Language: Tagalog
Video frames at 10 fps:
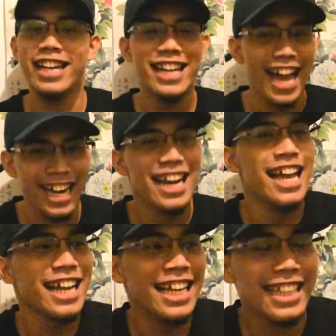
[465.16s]
Ayan,
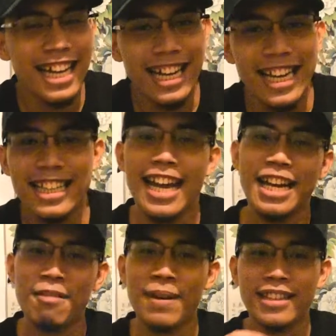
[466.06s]
kitang-kita
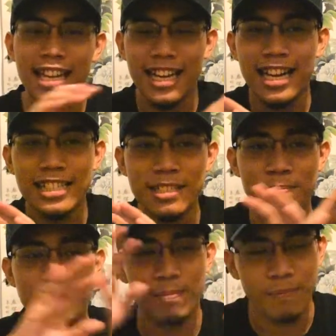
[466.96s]
naman talaga sa
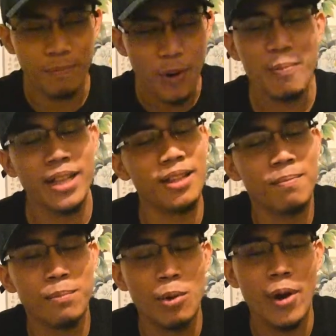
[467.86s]
moment
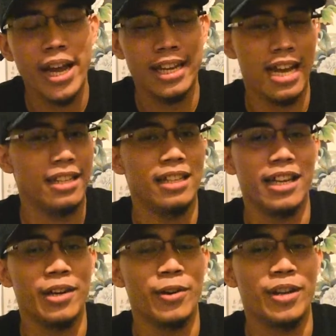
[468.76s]
ng buhay natin
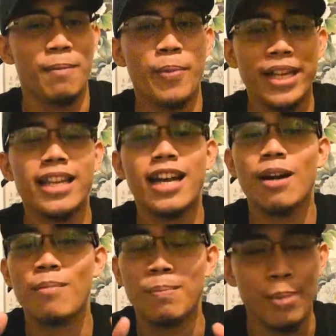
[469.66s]
ngayon na pwede
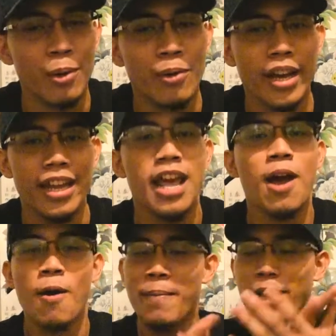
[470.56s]
kang mabroken
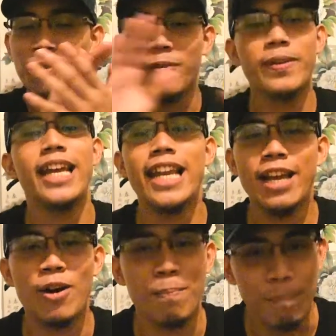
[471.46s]
o merong
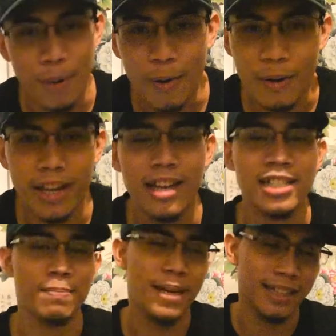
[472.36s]
feeling of
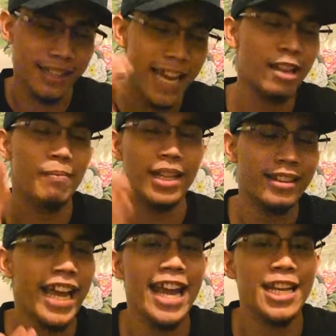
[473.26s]
brokenness. But let me
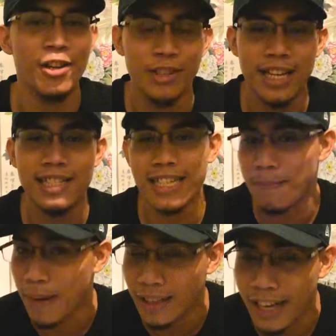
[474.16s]
tell you this,
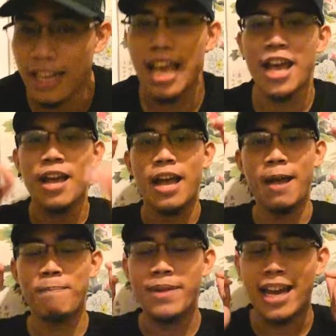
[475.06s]
kapatid,
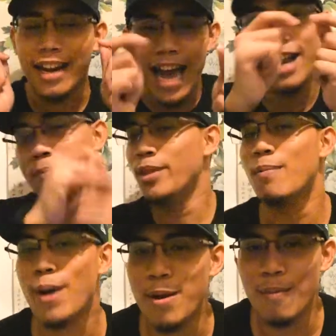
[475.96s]
if
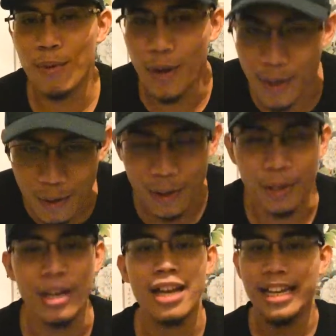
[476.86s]
nararamdaman mo ngayon,
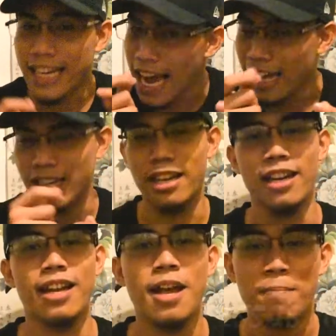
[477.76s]
yan,
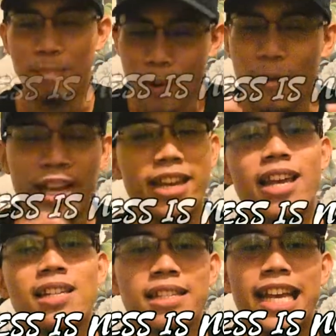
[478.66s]

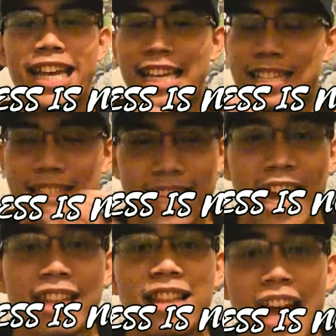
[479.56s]
brokenness is not